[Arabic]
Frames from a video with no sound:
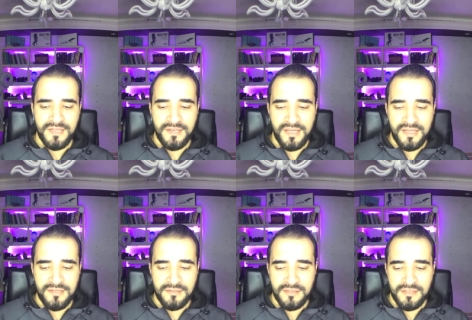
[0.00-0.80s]
الآن
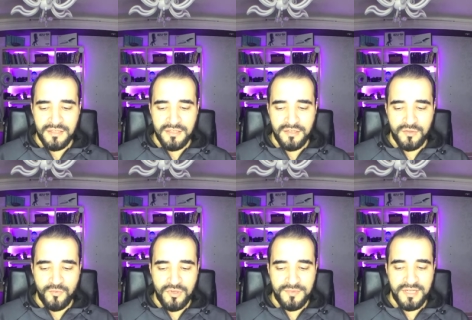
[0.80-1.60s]

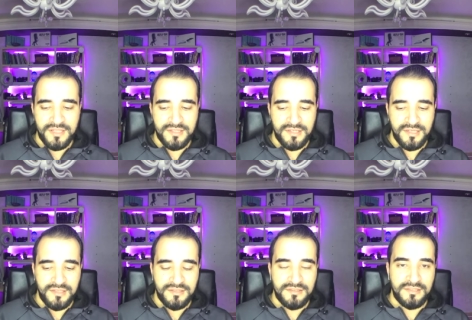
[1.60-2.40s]
الأمور اللي بدنا
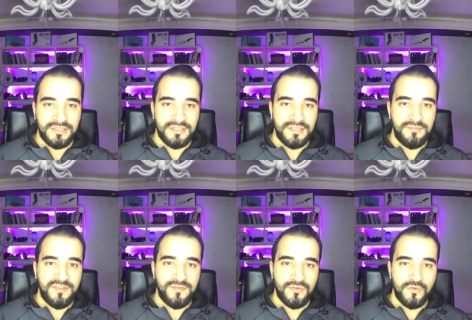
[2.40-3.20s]
نغطيها آه،
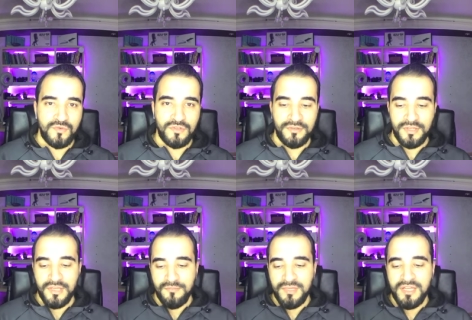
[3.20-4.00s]
نبدأ في موضوع
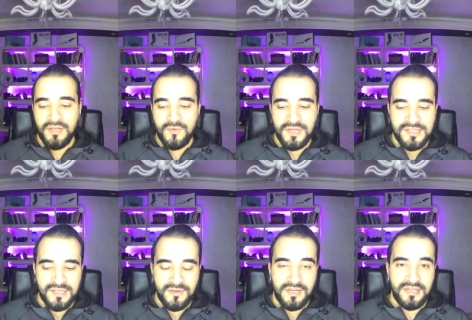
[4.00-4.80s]
مين أقوى
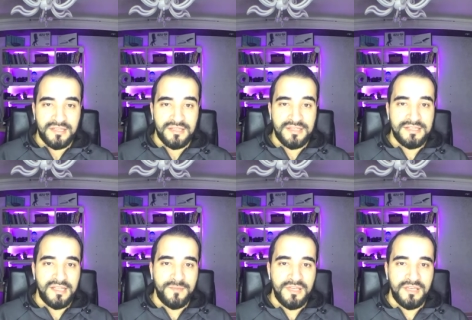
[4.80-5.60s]
الأثر
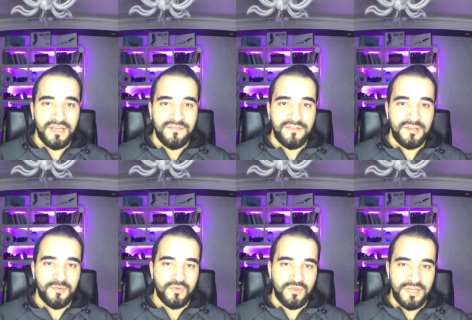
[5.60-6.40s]
الإسلامية في
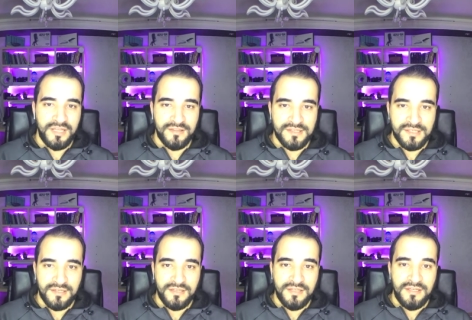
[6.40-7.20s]
موضوع الهندسة
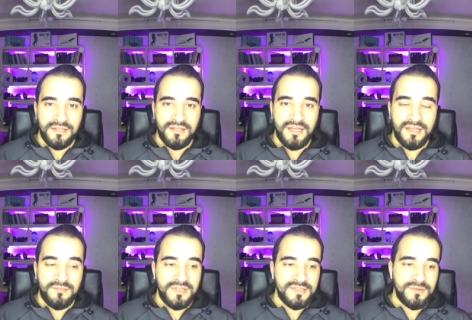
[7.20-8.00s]
الآن
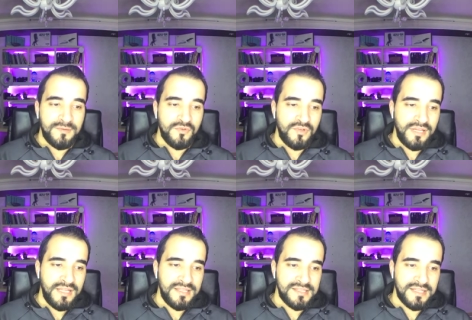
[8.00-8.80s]
بالنسبة لموضوع
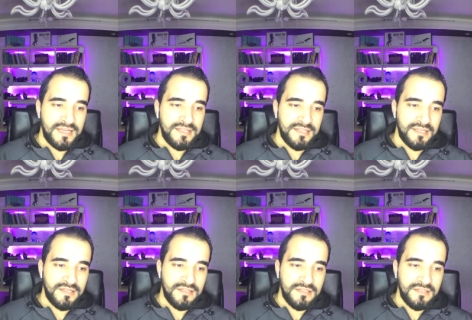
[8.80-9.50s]
الهندسة تحديدا